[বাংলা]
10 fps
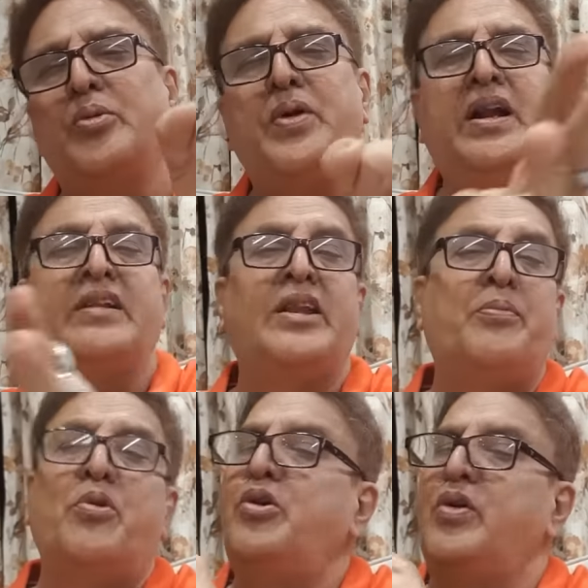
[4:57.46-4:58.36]
উপরে একটা
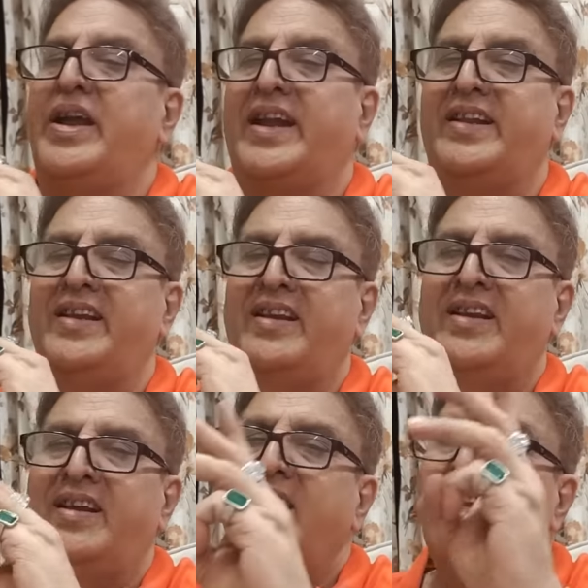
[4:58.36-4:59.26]
ত্রিপুণ্ড এঁকে দিন
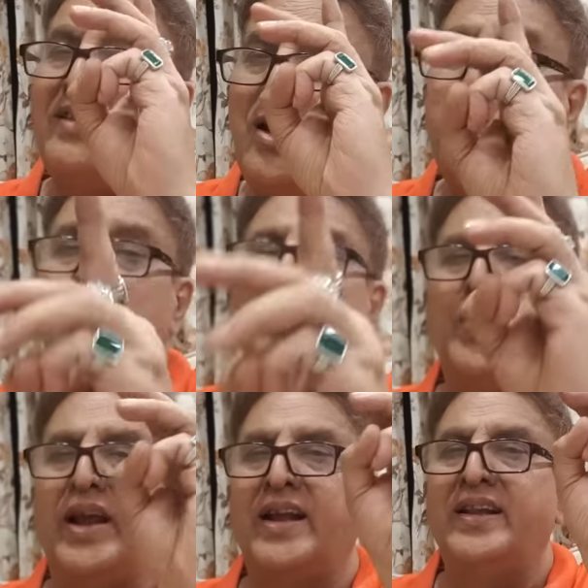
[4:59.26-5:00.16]
ত্রিপুণ্ড
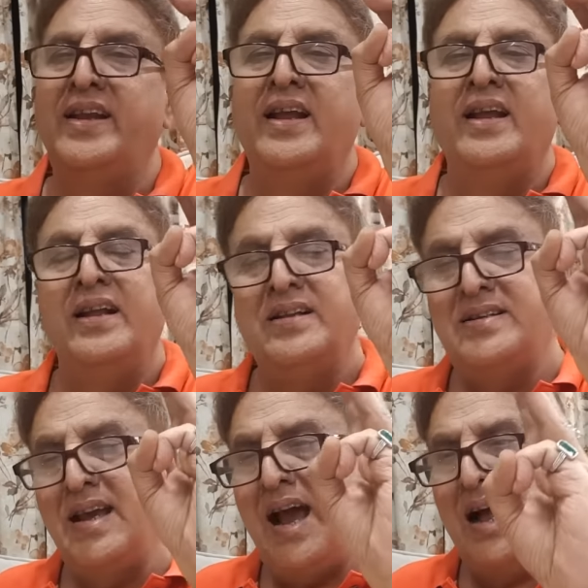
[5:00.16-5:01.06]
এঁকে দিন
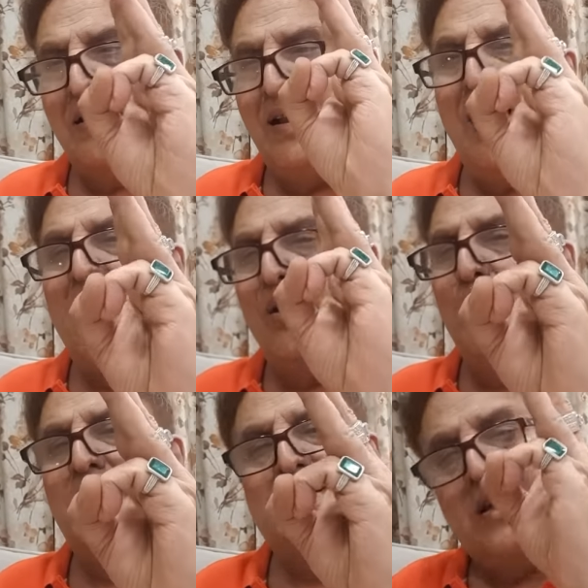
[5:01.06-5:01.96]
যে হাতে লাগানো
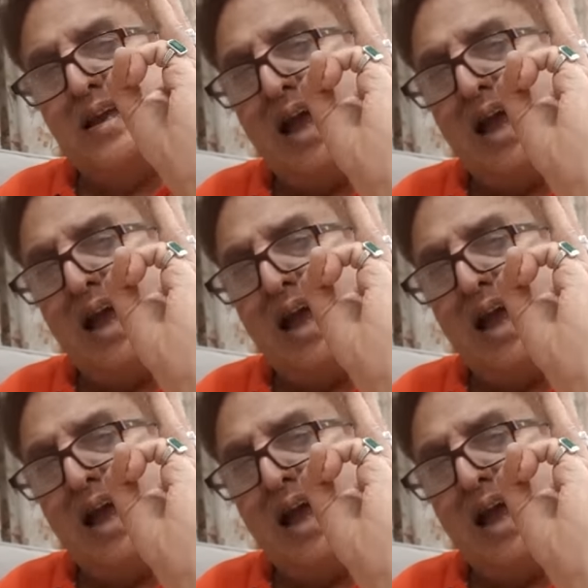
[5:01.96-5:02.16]
হয়েছে সেই